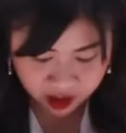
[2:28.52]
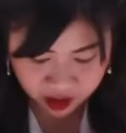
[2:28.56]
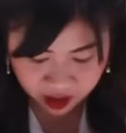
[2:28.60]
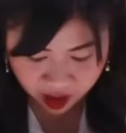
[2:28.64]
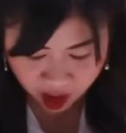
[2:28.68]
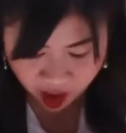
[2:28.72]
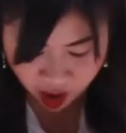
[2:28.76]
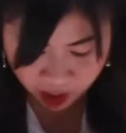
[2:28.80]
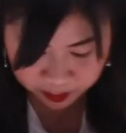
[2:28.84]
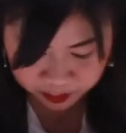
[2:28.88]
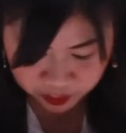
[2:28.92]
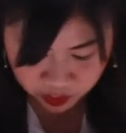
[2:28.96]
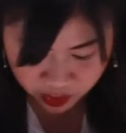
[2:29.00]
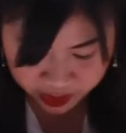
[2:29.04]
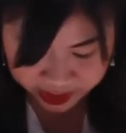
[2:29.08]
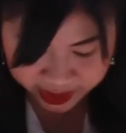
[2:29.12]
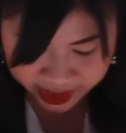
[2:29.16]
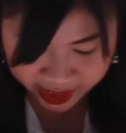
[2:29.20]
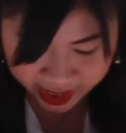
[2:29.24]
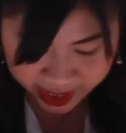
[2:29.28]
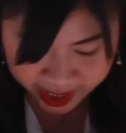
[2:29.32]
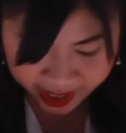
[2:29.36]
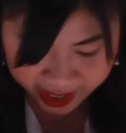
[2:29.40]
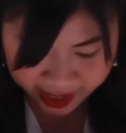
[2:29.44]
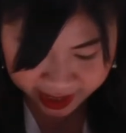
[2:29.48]
กรอบตัว
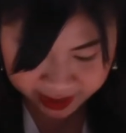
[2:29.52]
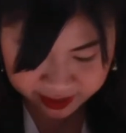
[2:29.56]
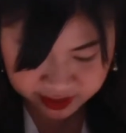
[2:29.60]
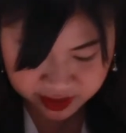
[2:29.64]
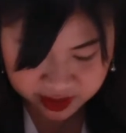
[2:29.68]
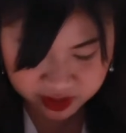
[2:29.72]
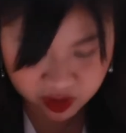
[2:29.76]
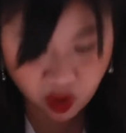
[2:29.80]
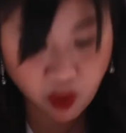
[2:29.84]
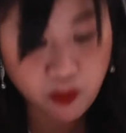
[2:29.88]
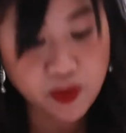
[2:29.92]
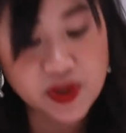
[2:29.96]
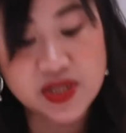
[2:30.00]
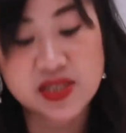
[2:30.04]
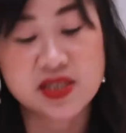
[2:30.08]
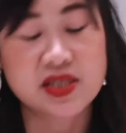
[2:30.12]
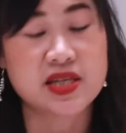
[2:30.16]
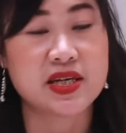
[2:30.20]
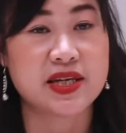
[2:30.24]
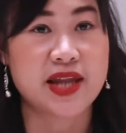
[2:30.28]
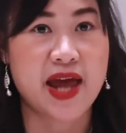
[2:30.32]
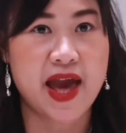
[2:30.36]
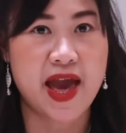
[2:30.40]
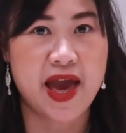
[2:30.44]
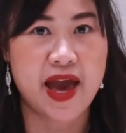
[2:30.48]
นี้ค่ะจะต้องเป็น
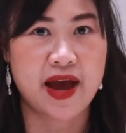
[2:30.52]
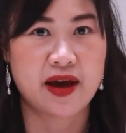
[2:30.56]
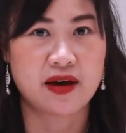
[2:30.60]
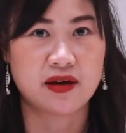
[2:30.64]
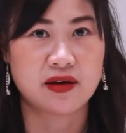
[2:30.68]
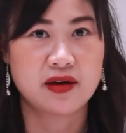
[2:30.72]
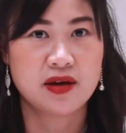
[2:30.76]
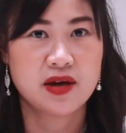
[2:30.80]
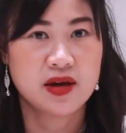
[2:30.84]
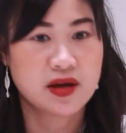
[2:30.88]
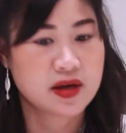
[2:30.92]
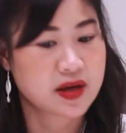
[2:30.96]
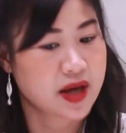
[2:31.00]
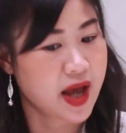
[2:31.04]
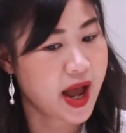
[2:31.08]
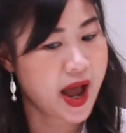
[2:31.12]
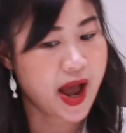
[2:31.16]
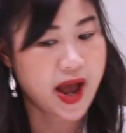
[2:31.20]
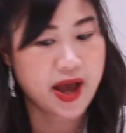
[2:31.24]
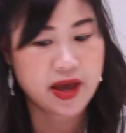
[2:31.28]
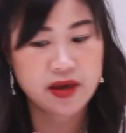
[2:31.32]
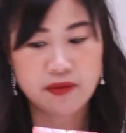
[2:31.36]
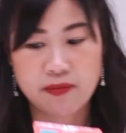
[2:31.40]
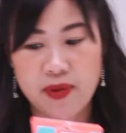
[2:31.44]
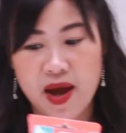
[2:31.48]
สีแดง
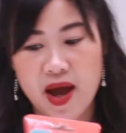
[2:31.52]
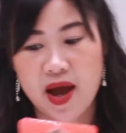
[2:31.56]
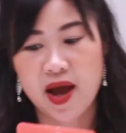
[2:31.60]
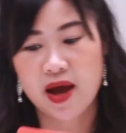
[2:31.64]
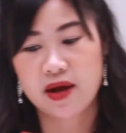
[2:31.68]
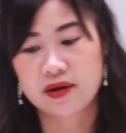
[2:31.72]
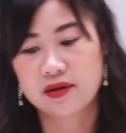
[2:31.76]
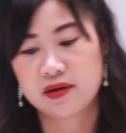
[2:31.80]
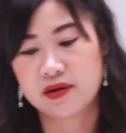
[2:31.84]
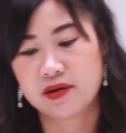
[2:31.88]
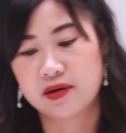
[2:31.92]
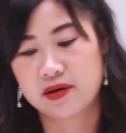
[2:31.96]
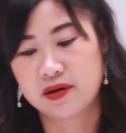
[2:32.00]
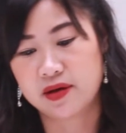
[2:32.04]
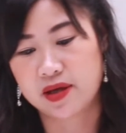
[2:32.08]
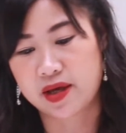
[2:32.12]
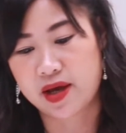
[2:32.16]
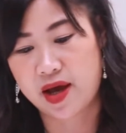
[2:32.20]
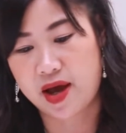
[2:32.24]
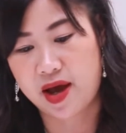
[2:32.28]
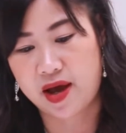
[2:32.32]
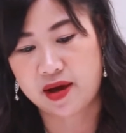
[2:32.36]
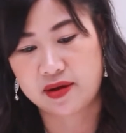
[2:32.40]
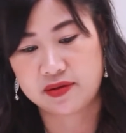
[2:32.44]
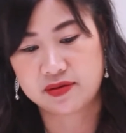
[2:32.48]
ง่ายมากเลย
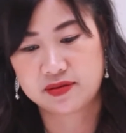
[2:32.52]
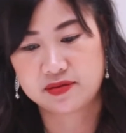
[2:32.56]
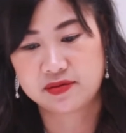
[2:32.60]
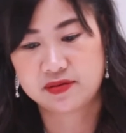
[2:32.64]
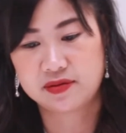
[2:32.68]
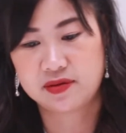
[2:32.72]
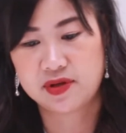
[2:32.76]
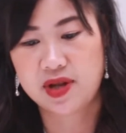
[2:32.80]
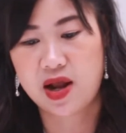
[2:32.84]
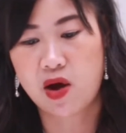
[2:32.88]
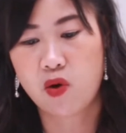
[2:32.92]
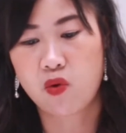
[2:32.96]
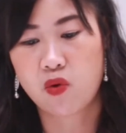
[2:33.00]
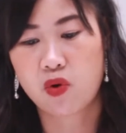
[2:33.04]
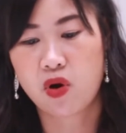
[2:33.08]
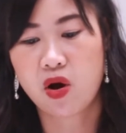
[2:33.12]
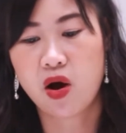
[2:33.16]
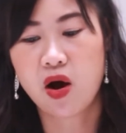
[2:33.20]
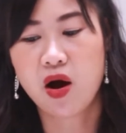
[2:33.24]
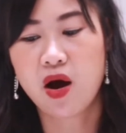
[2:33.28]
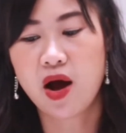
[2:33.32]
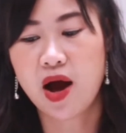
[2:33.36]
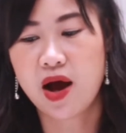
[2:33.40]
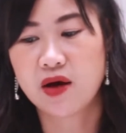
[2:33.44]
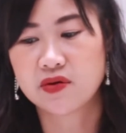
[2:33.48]
ค่ะ เรา
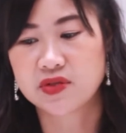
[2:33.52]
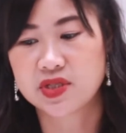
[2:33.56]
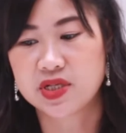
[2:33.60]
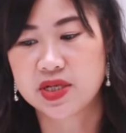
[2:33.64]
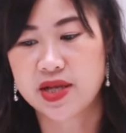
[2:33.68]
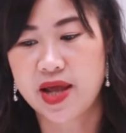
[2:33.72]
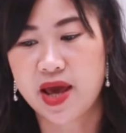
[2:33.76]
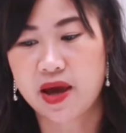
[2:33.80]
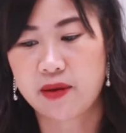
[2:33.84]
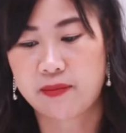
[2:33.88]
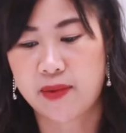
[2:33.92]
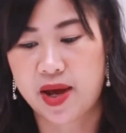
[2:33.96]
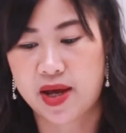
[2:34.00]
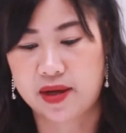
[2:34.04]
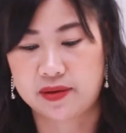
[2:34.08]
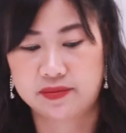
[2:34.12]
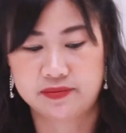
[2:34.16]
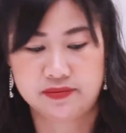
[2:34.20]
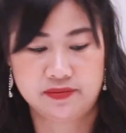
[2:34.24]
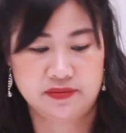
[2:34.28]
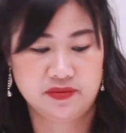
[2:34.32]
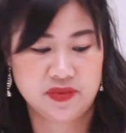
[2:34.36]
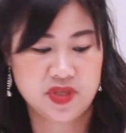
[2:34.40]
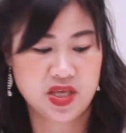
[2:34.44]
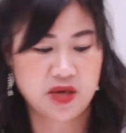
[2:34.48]
ก็เอาสีแดงมา
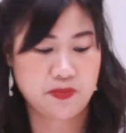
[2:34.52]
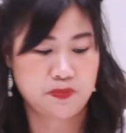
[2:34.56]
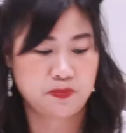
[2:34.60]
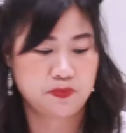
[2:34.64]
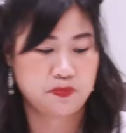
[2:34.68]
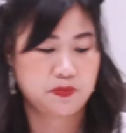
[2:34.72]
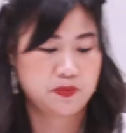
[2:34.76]
หยิบ